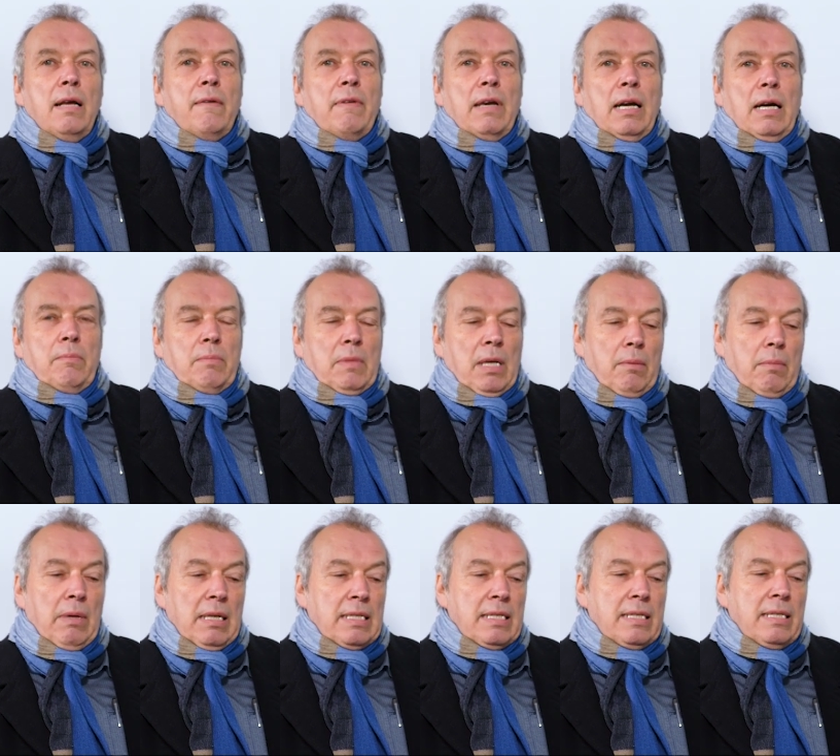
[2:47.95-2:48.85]
Wir haben
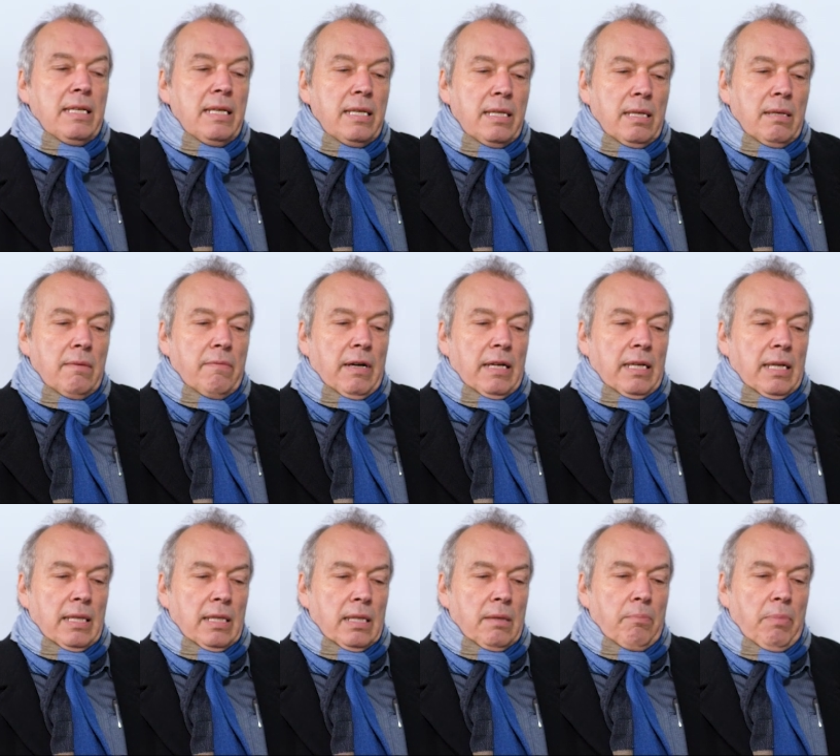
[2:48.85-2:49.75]
damals nicht die
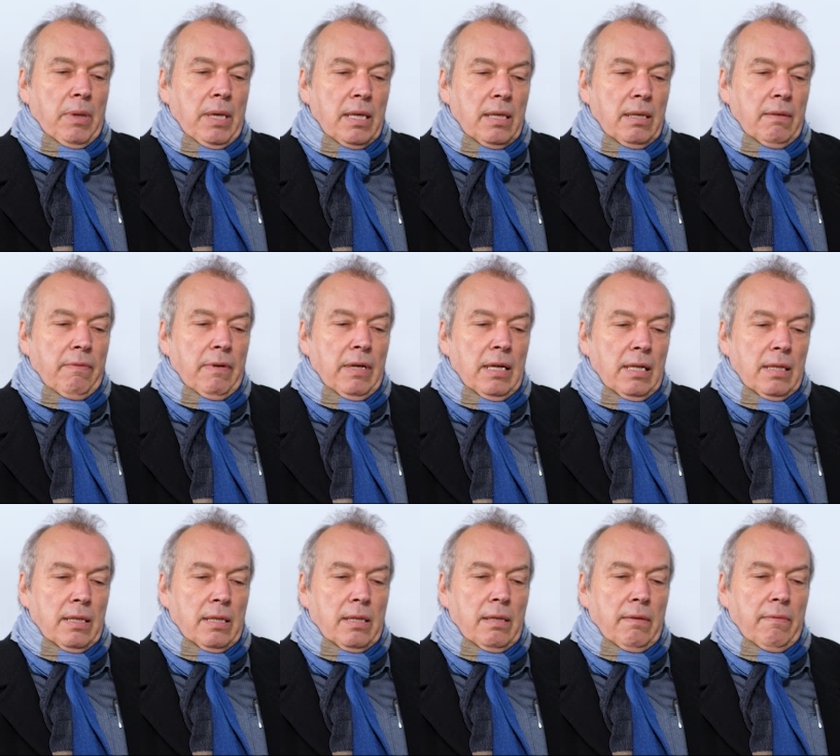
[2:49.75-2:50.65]
Variante B
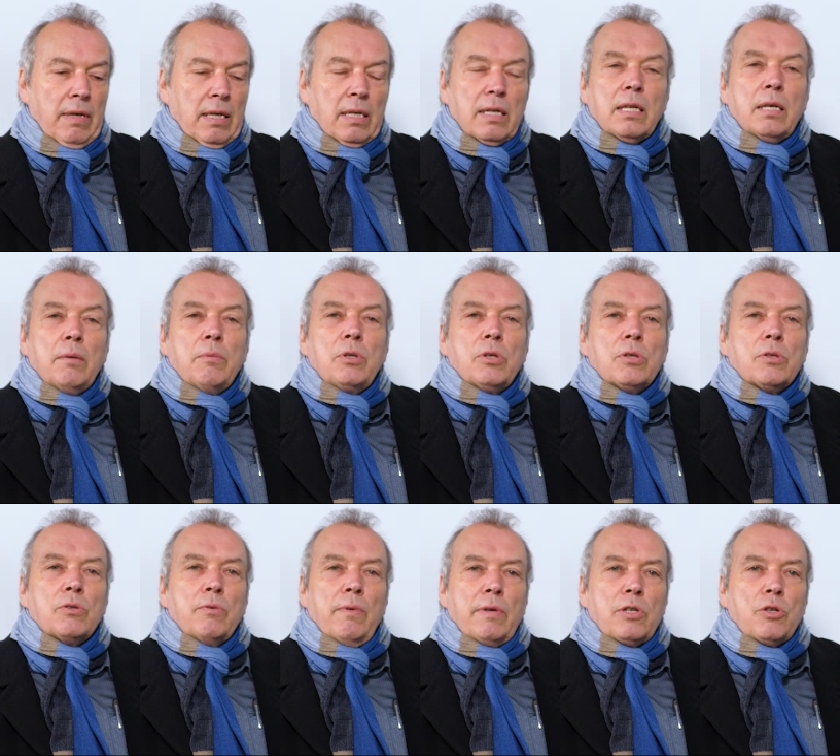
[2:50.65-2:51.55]
gewählt, die wäre nämlich
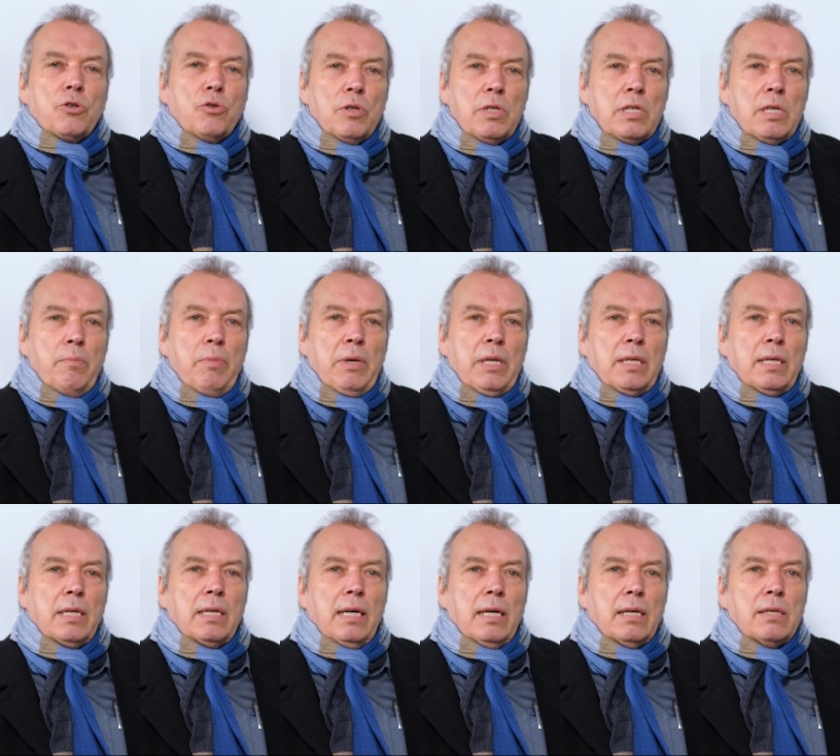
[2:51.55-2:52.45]
durchs Wasserschutzgebiet
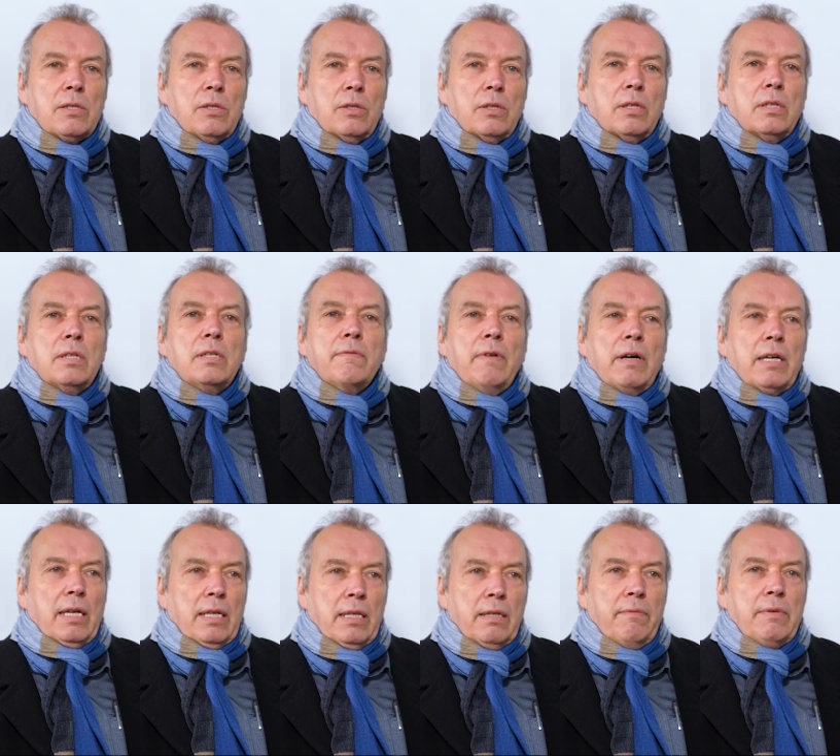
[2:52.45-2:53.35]
gegangen, sondern die
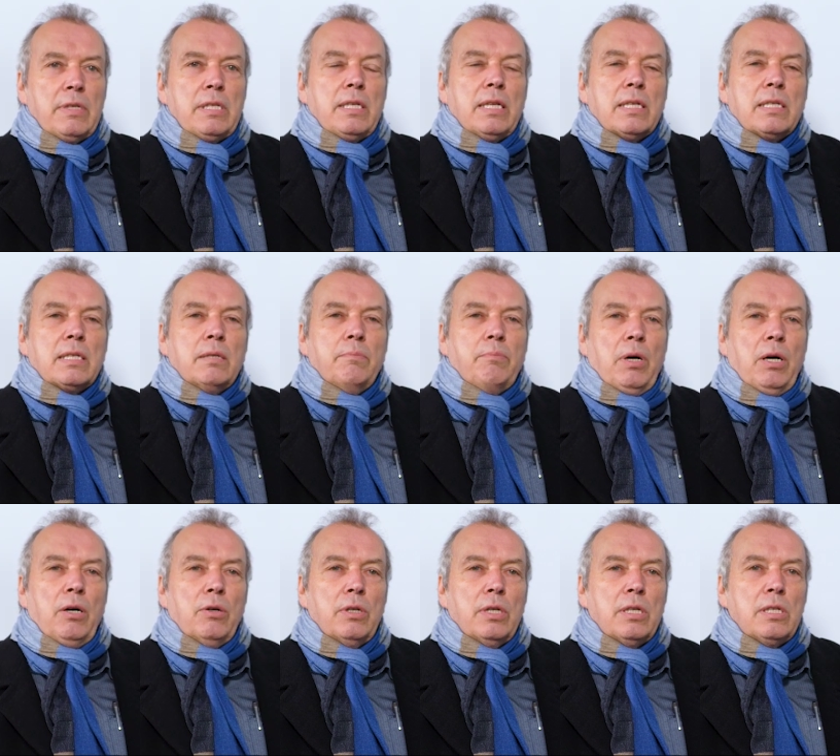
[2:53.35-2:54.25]
Variante, wie sie jetzt
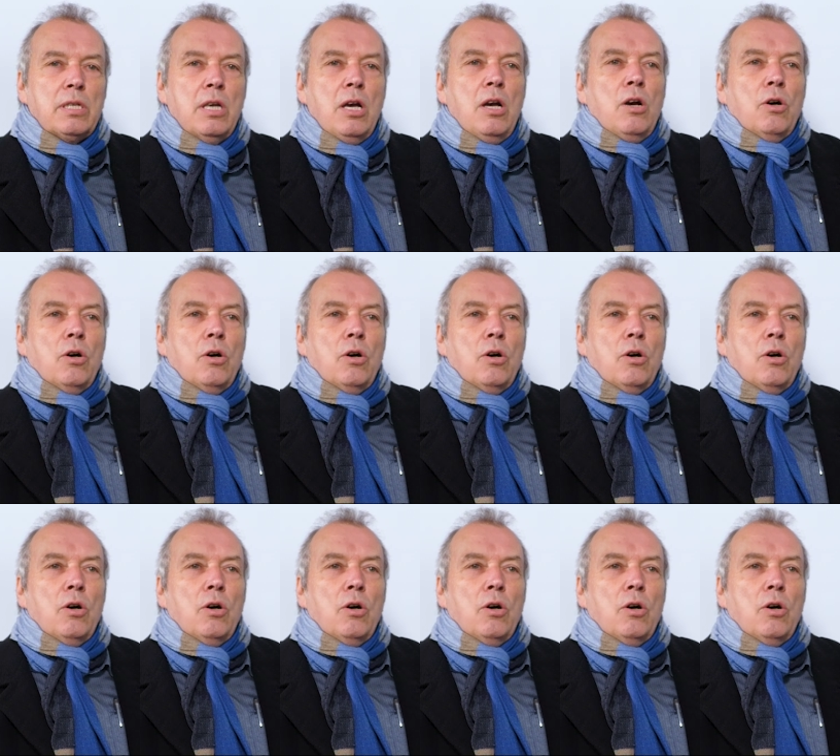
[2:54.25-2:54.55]
gebaut ist.